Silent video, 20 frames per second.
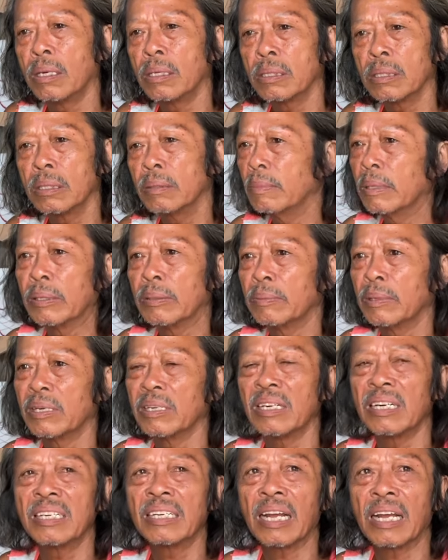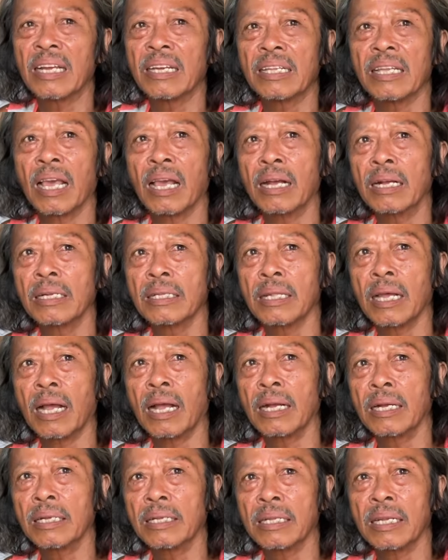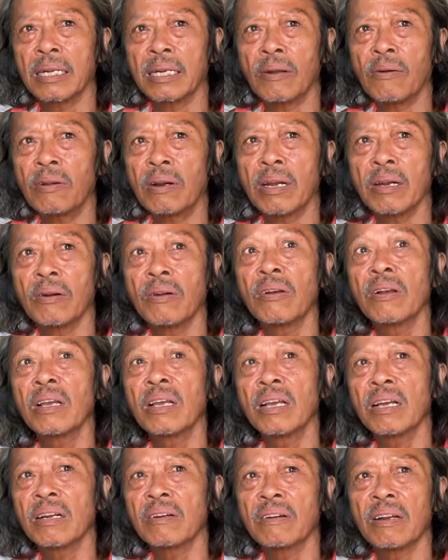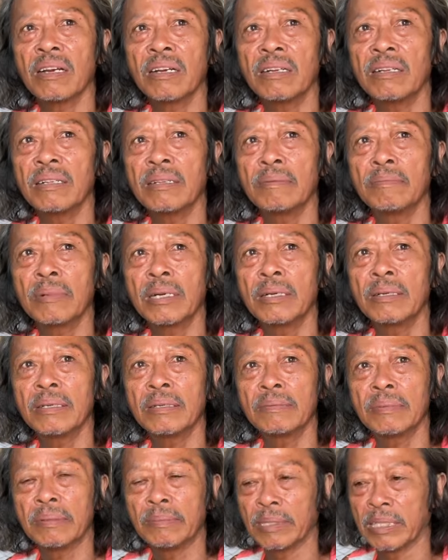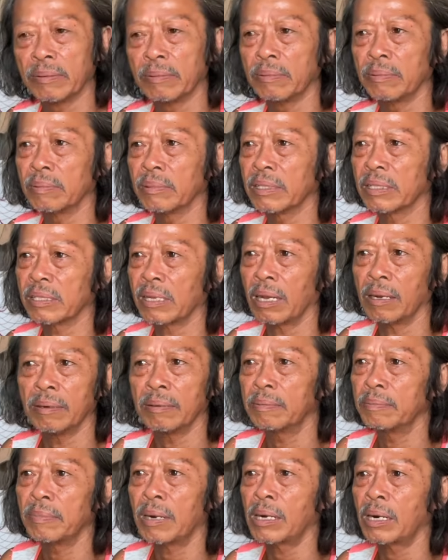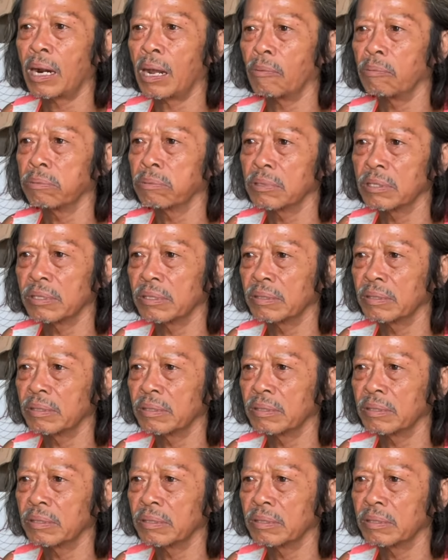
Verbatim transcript: nếu mà ở đây vẽ người ta người ta nói này nói kia rồi đó dạ ừ, sợ mất lòng